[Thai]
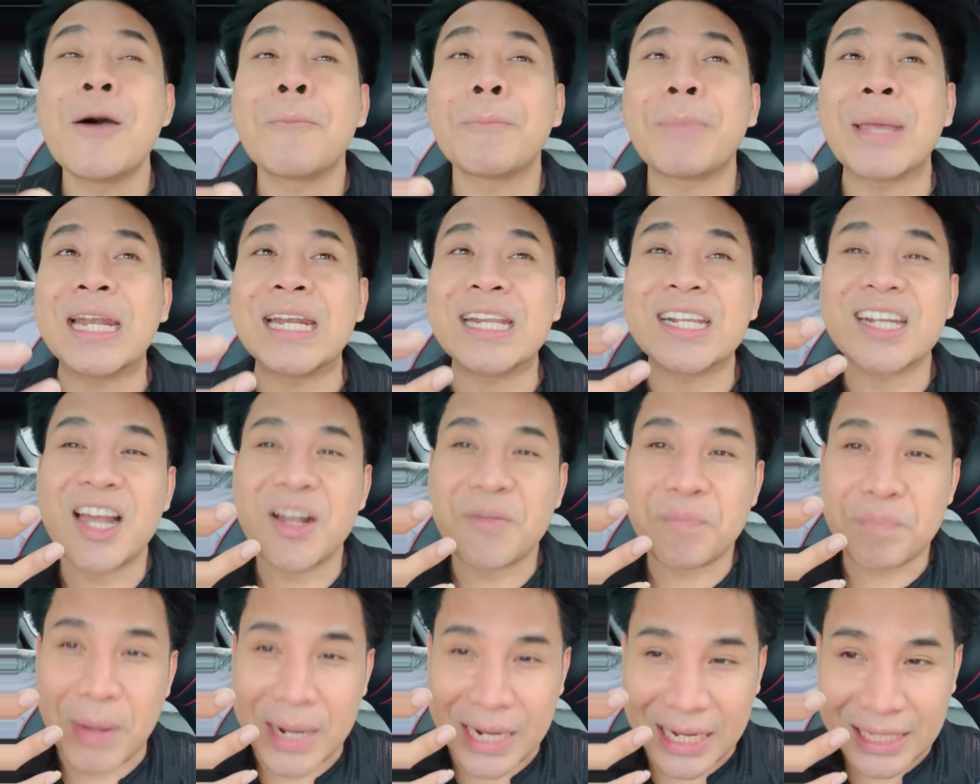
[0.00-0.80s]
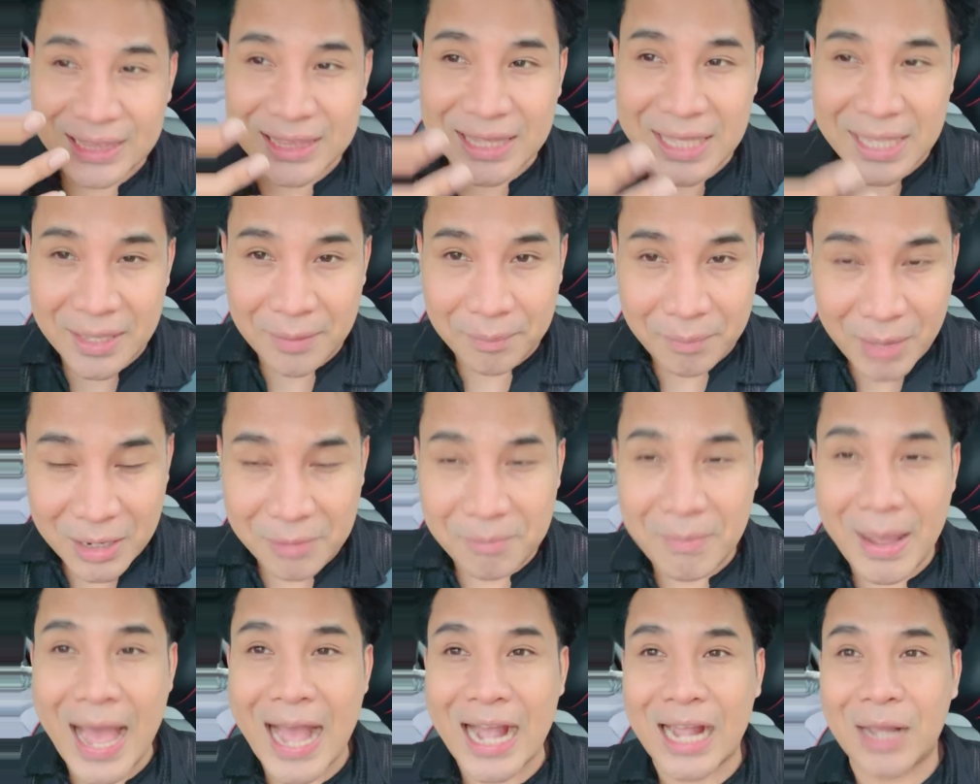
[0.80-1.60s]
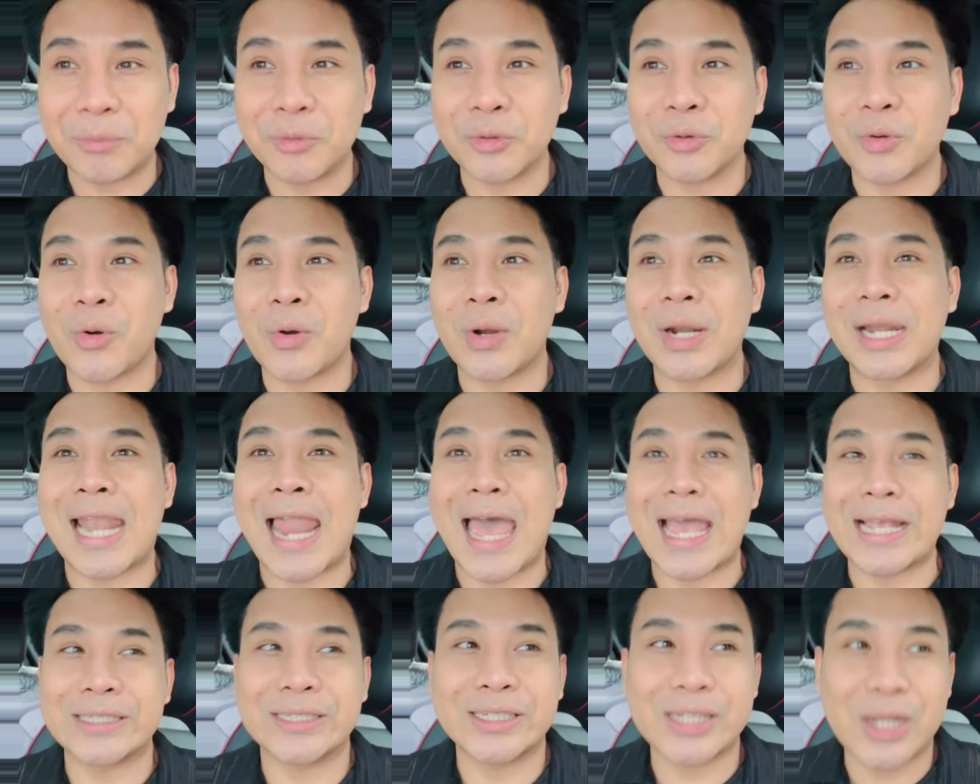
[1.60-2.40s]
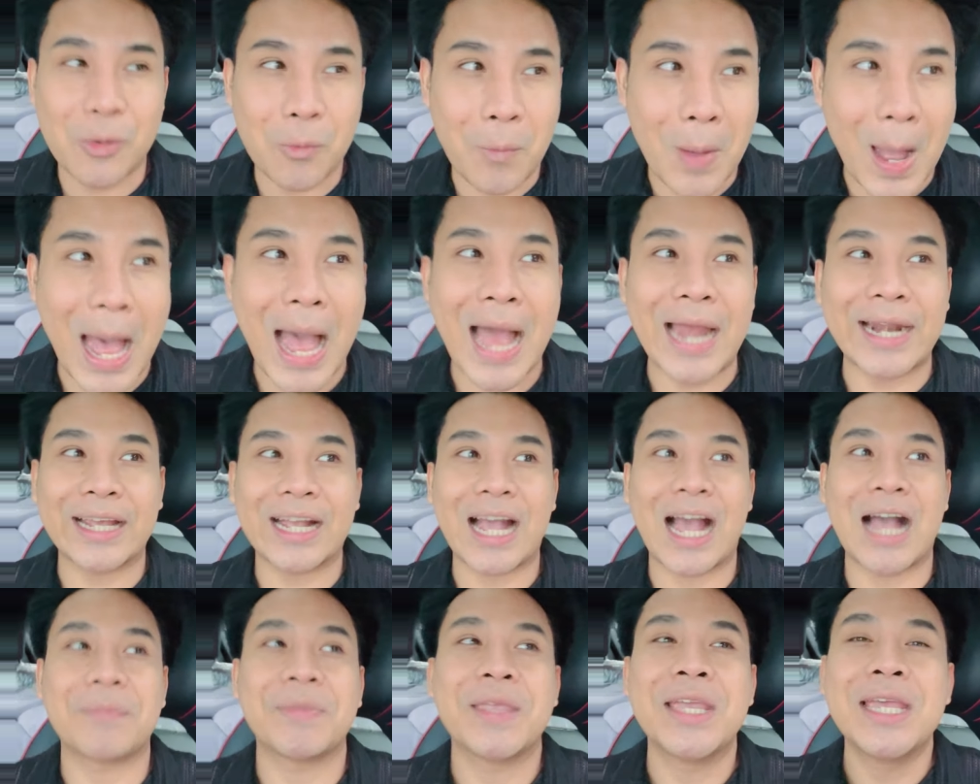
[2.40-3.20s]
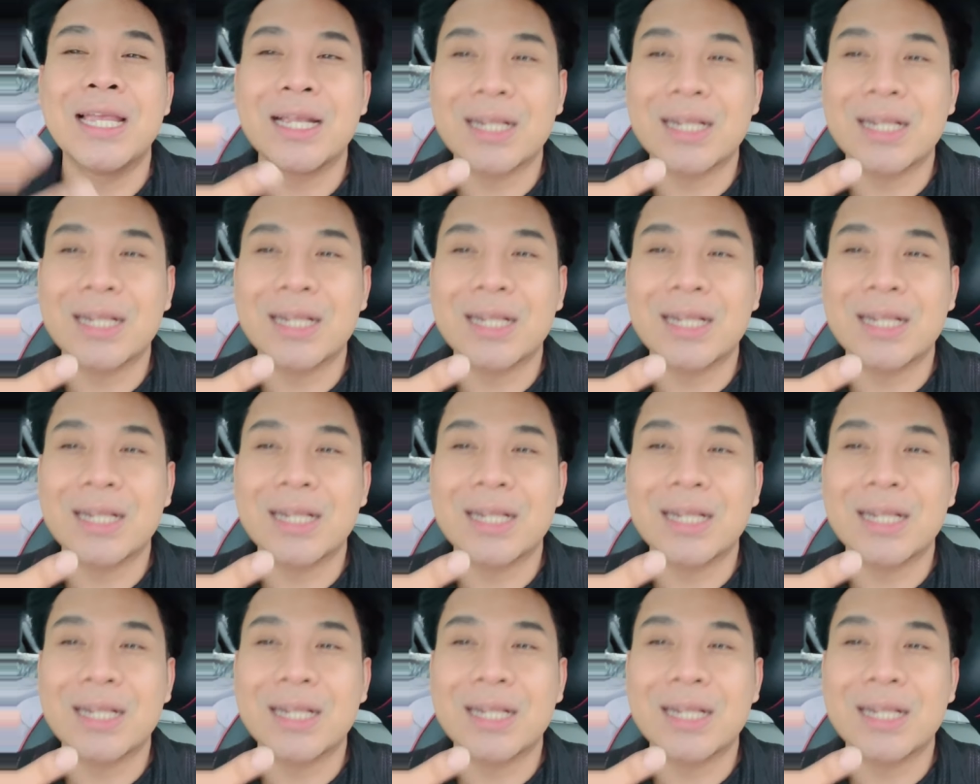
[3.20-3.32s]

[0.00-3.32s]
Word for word: เป็นเรื่องปกติมากๆ ครับทุกคนและเชื่อว่านะครับ